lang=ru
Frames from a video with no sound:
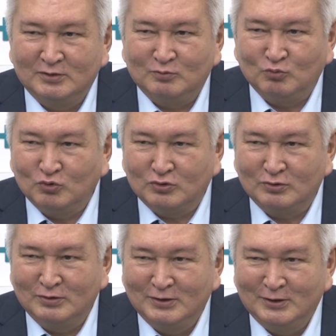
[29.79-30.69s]
муху
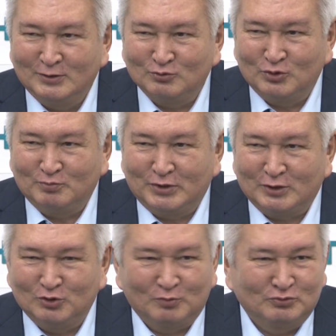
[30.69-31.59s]
но и
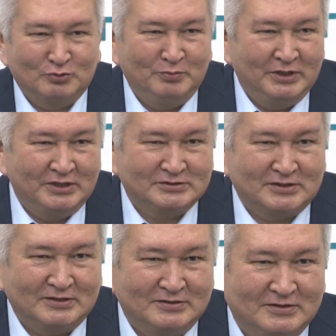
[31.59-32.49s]
прихлопнуть
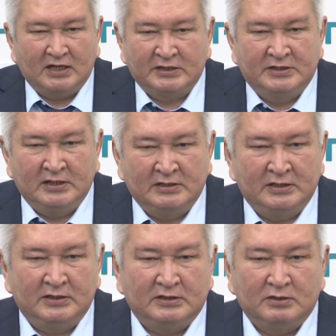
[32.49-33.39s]
министра
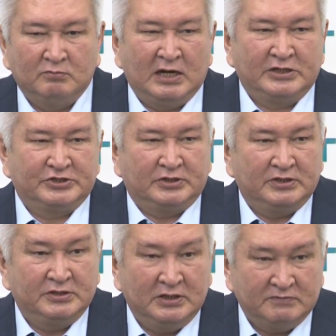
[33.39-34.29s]
отдельные мальчики и
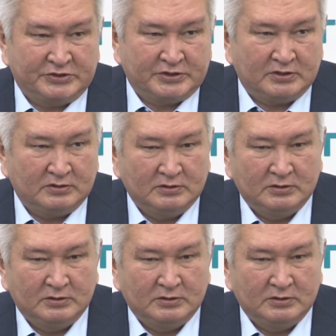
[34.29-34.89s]
девочки